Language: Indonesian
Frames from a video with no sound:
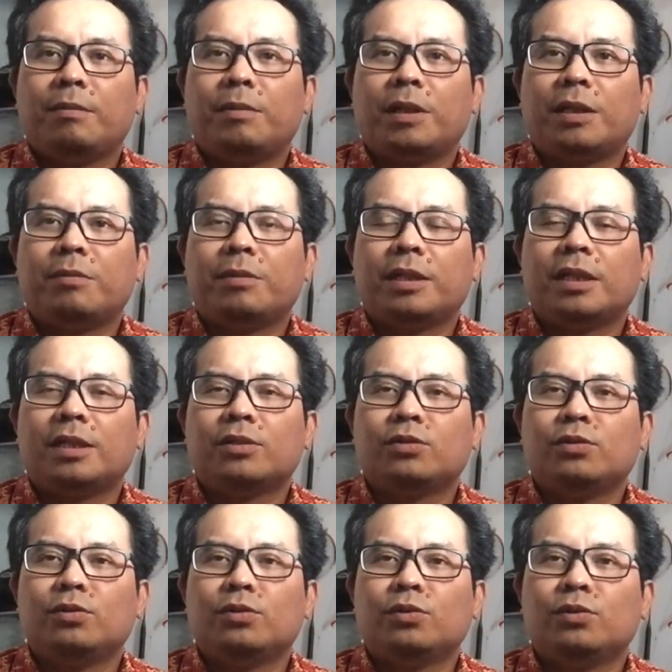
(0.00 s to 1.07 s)
apakah mereka
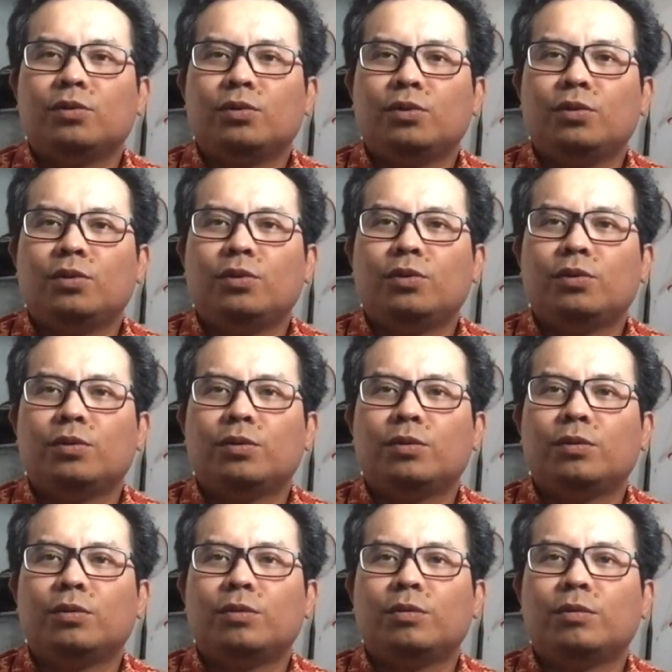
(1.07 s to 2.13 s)
sungguh-sungguh
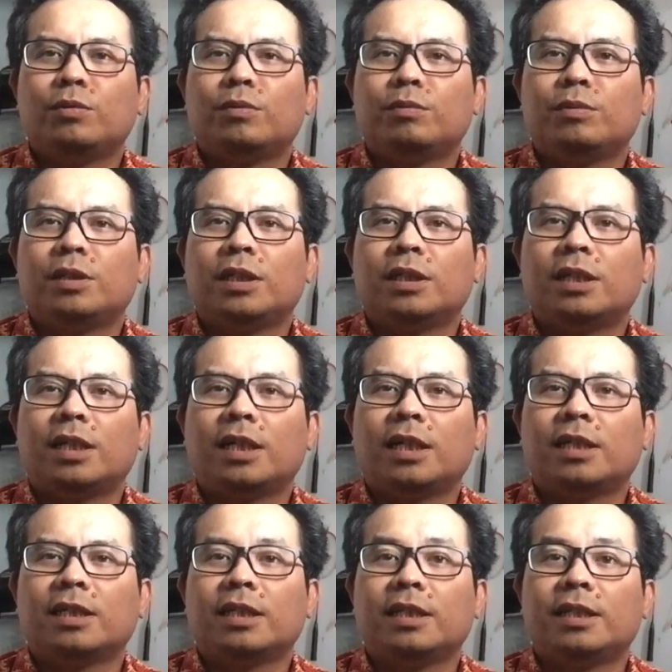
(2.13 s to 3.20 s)

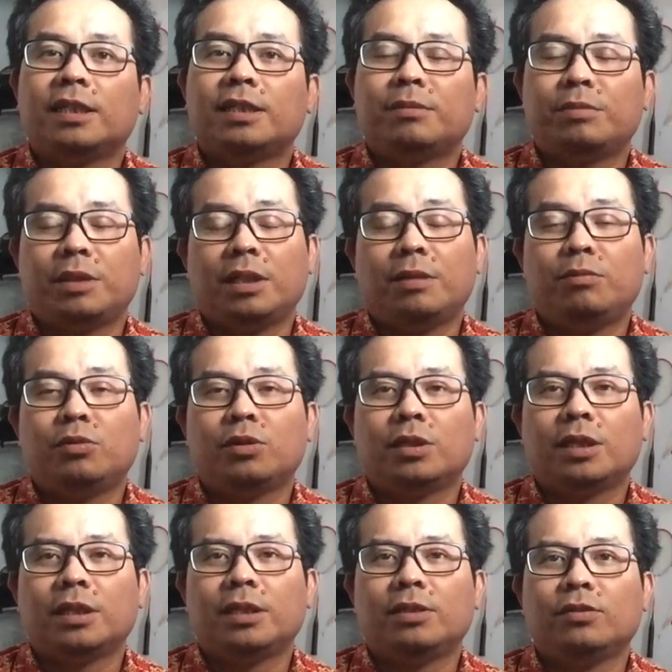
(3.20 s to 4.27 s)
menyatakan keinginannya bergabung
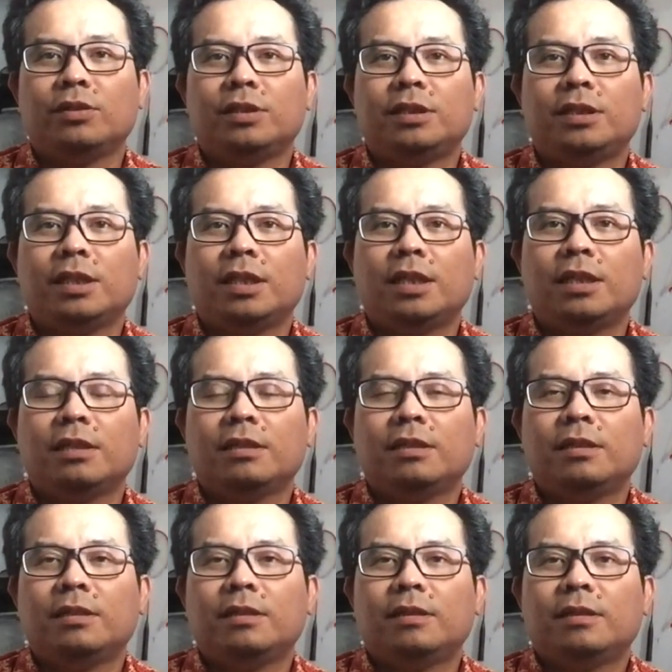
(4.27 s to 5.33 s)
dengan Indonesia,
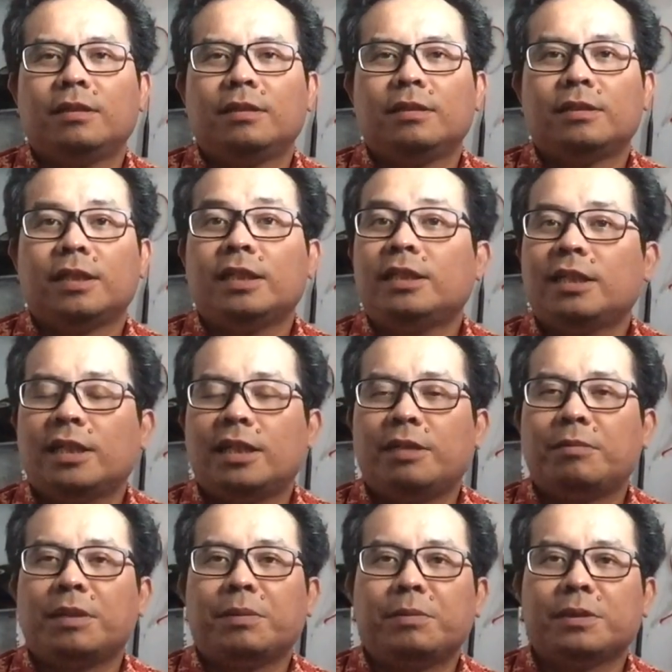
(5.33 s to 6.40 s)
saya tidak
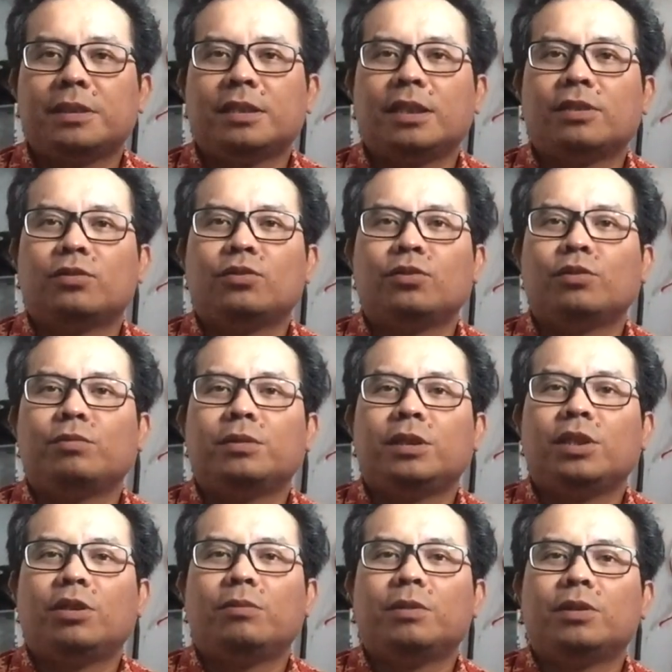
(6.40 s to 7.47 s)
dalam kapasitas untuk
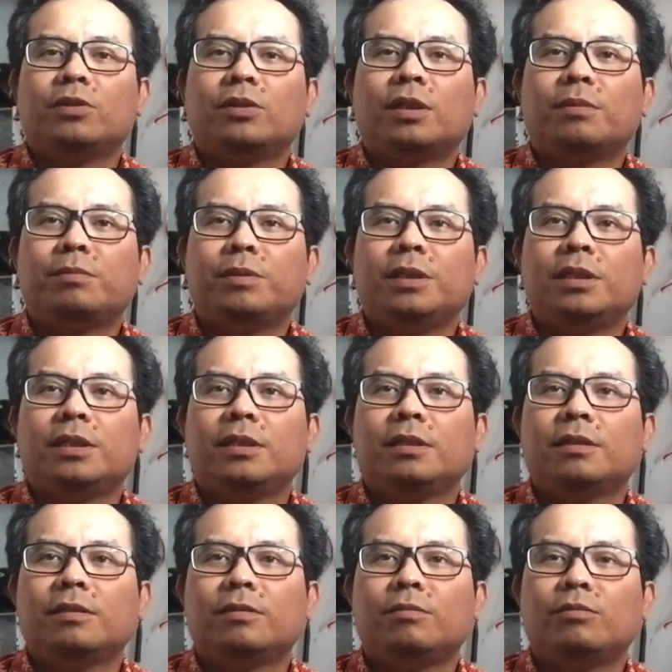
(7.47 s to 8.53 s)
menjawab itu tapi
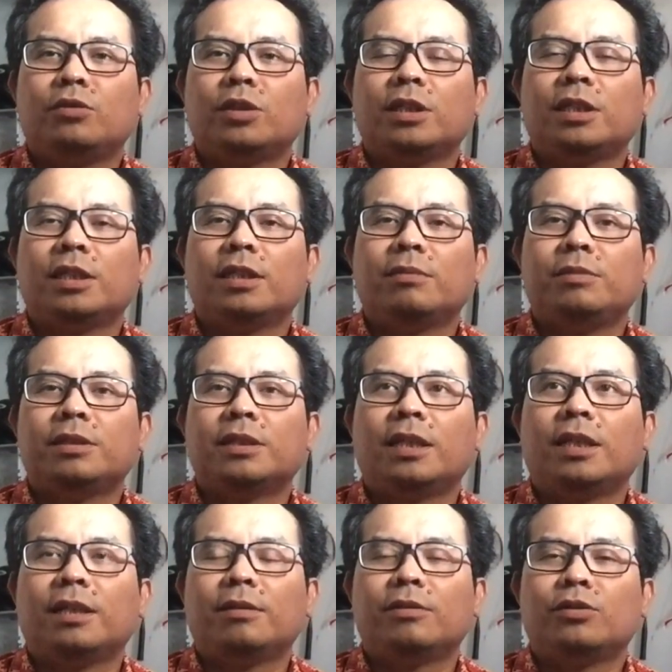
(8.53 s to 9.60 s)
mungkin kita
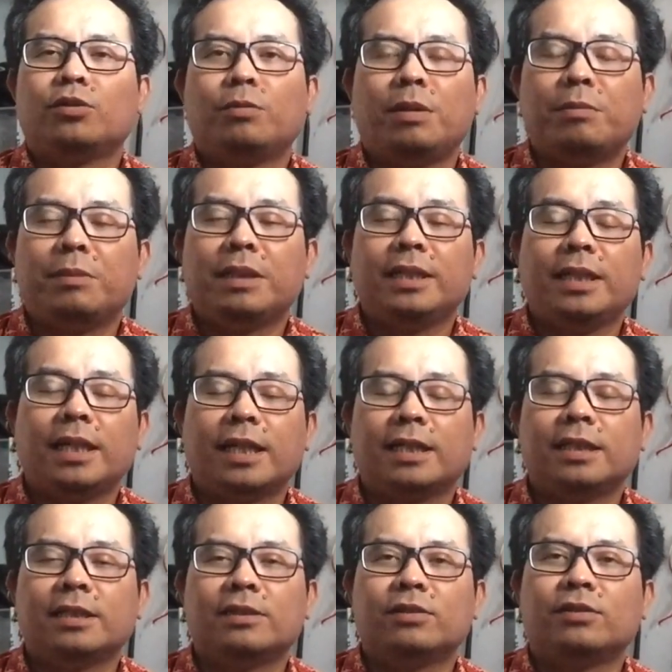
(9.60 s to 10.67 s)
bisa coba melihat
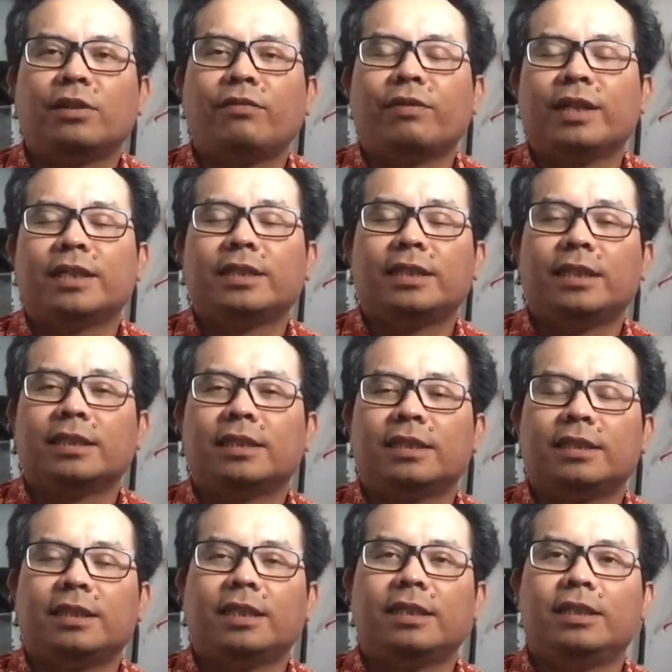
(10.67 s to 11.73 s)
gitu refleksi yang
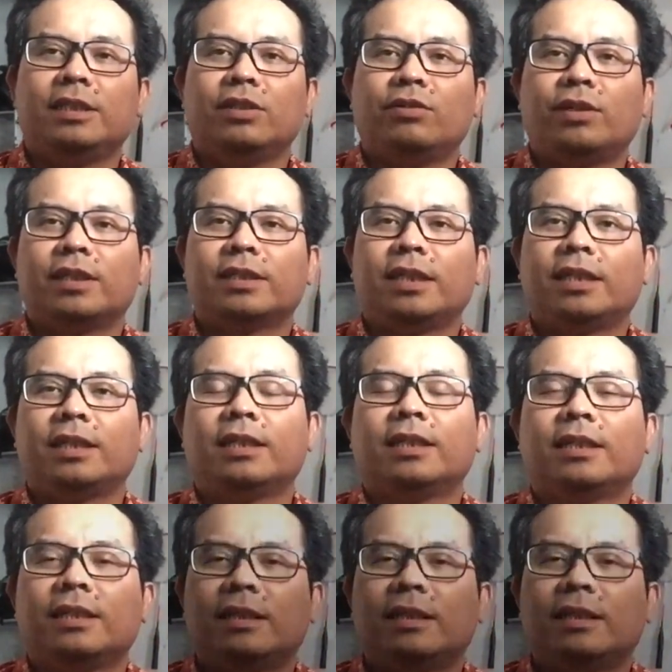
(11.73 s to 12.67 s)
terjadi di luar sana.